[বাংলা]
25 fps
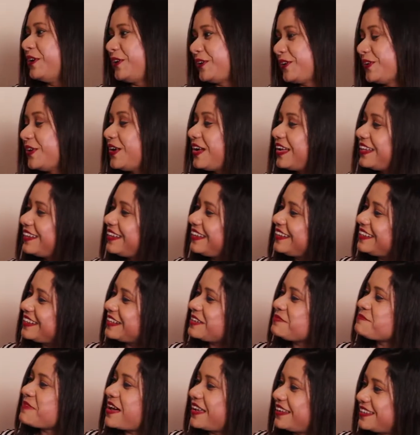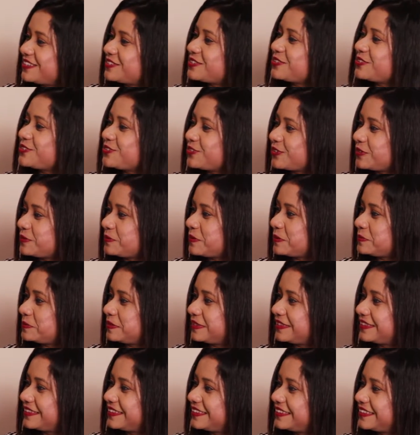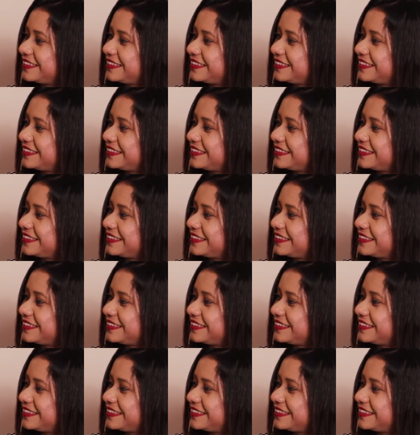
বড় তো এটাকে ম্যানেজ করছো কিভাবে